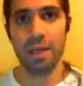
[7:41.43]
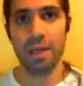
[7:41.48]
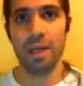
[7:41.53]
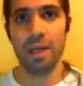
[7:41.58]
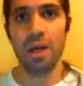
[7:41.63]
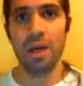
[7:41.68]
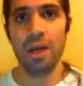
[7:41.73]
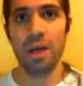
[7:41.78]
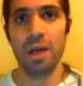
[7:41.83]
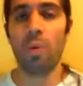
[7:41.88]

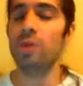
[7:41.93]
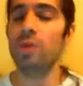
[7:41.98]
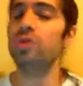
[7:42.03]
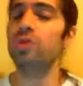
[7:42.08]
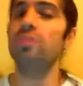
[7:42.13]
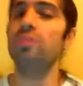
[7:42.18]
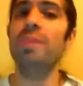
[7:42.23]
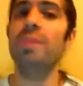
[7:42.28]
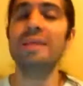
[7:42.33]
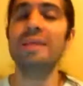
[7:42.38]
Cuando yo
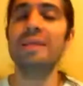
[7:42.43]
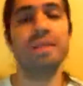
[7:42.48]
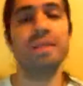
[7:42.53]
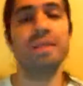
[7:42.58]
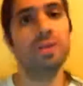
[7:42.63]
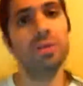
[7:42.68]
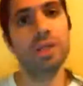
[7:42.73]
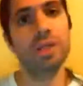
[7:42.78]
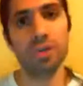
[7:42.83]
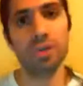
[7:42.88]
más
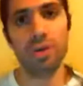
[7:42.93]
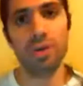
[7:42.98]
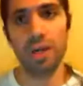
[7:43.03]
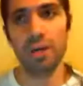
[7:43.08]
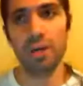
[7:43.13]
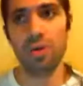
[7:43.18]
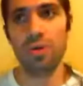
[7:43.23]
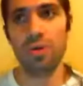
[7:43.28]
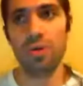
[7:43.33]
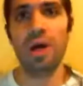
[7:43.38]
segurizo
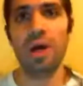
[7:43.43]
algo,